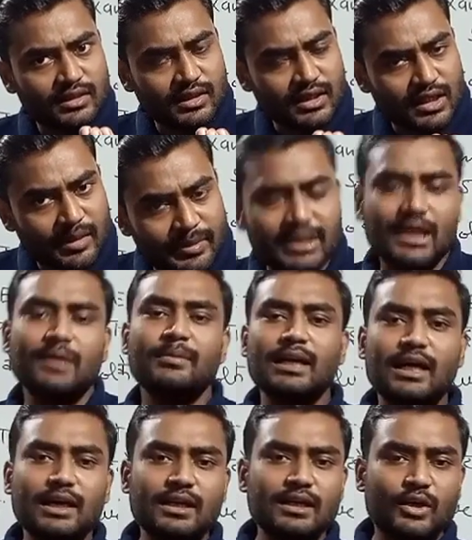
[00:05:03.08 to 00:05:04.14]
अभी नहीं
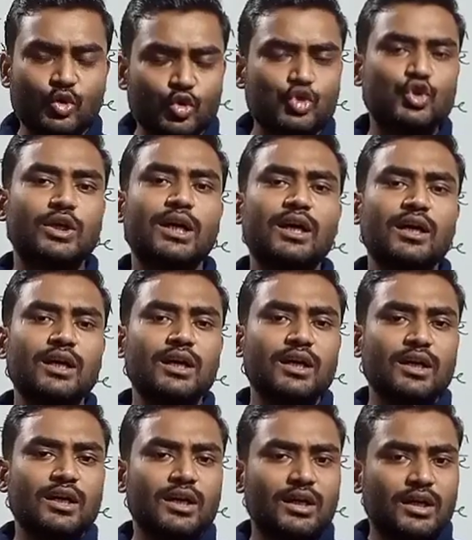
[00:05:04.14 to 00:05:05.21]
मिला है कुछ का
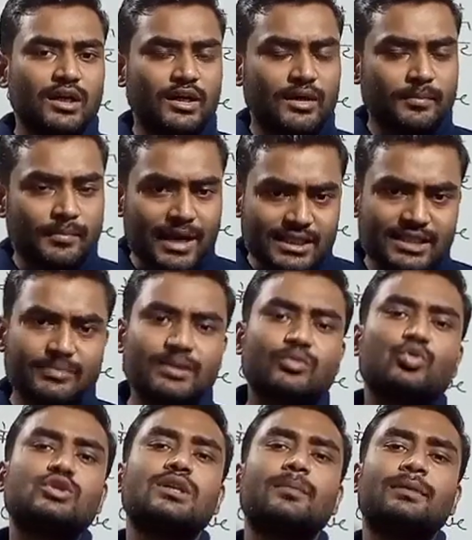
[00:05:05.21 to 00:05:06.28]
मार्कशीट
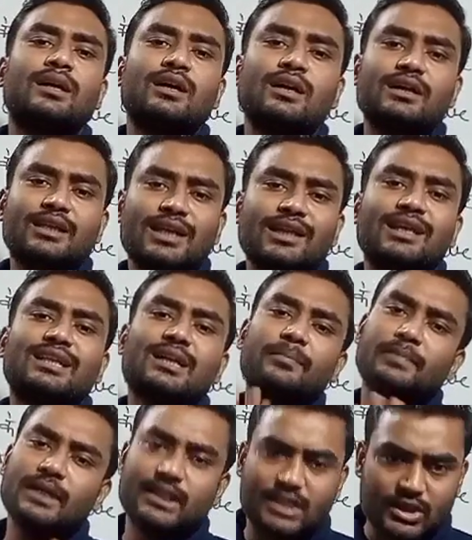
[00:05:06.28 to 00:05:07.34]
मतलब कुछ अपना डीएलएड
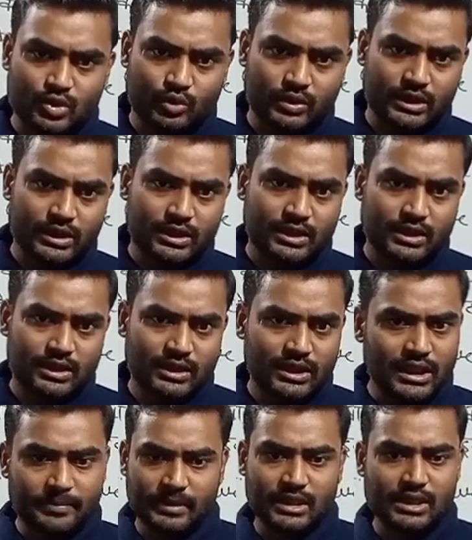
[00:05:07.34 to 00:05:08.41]
कंप्लीट कर चुके हैं
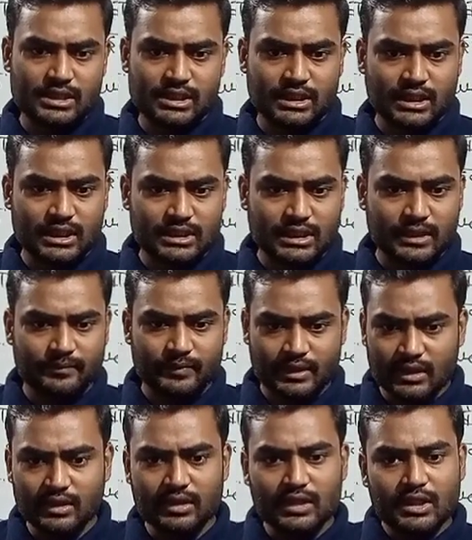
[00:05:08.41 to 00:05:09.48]
एक प्रकार से देखा जाए
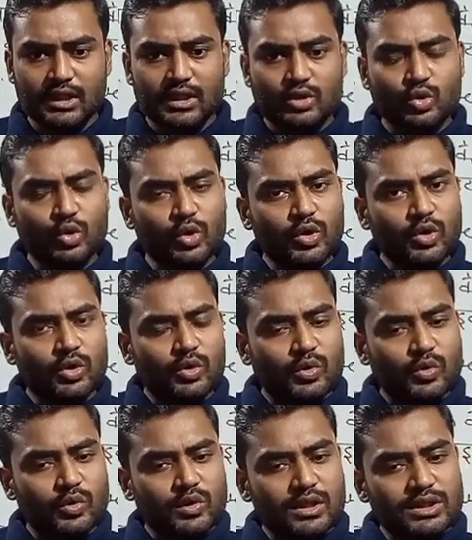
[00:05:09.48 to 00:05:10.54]
है ना तो
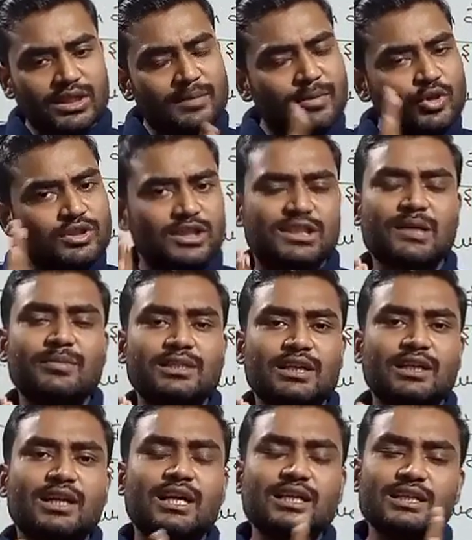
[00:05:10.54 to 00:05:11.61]
यह बहुत चर्चा में
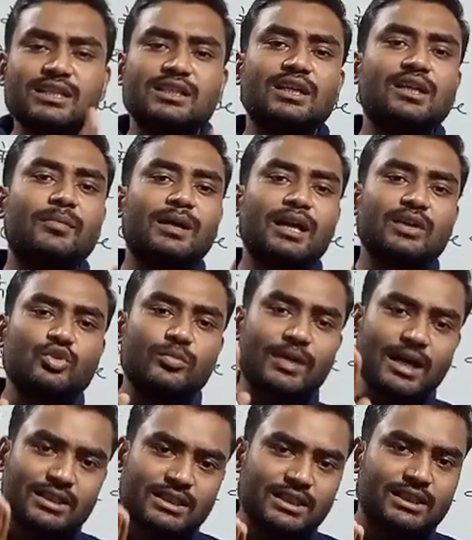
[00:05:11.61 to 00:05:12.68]
चल रहा है कि सर हमारा जो
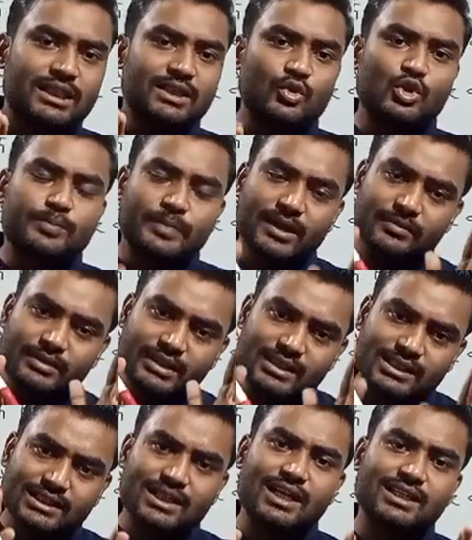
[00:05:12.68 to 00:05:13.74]
मार्कशीट है उस पर हम
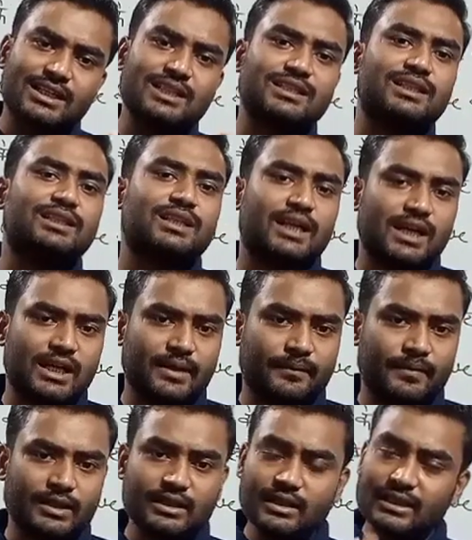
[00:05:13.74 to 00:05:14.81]
किसका टेस्टेड कराएं
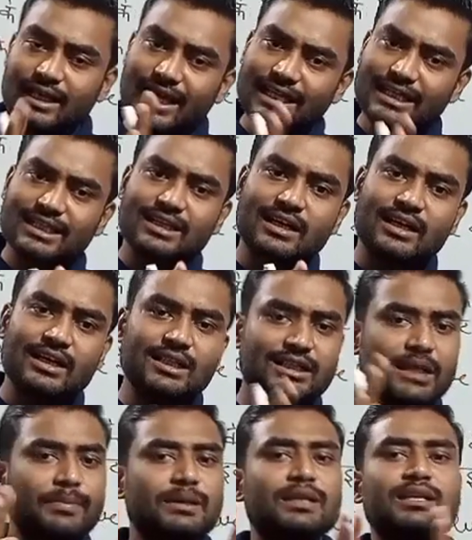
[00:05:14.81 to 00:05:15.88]
डाइट का
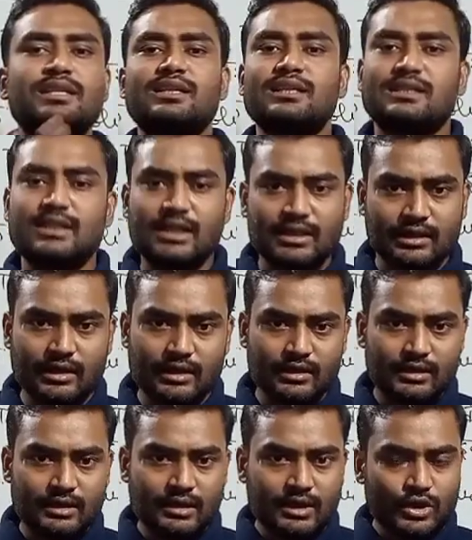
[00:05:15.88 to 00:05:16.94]
या फिर निजी संस्थान का
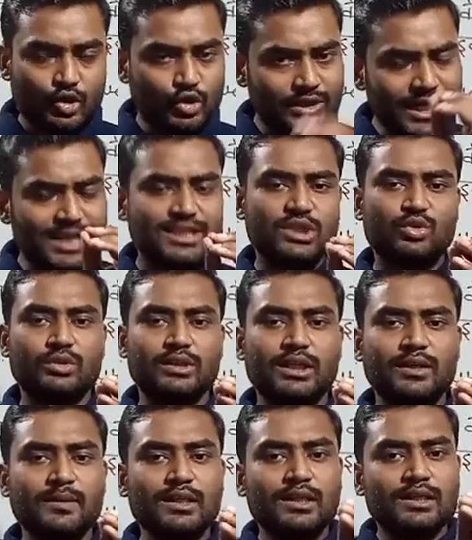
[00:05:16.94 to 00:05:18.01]
तो ध्यान से
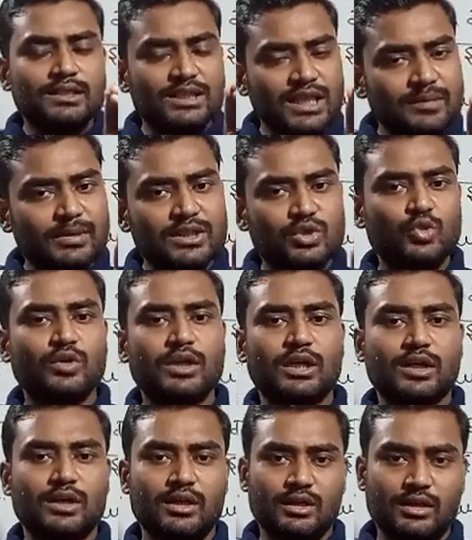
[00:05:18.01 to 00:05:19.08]
सुनिए जिन बच्चों का